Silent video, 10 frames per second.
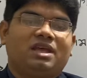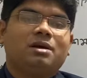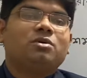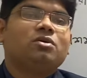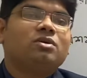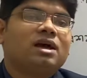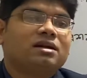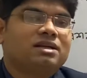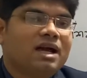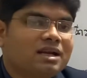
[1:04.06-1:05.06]
এবং উনার
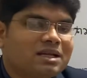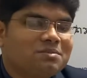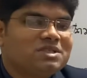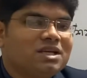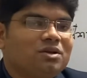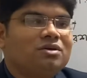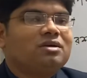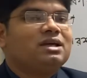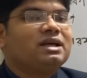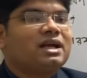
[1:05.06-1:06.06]
ডাক নাম ছিল
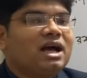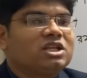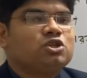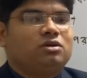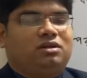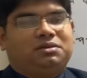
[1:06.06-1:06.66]
কাজল